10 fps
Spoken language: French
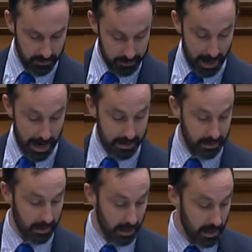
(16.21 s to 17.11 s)
Nous
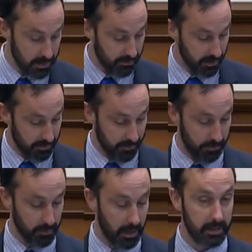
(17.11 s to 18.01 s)
sommes en
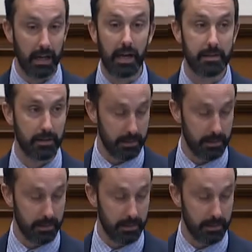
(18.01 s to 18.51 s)
deuil suite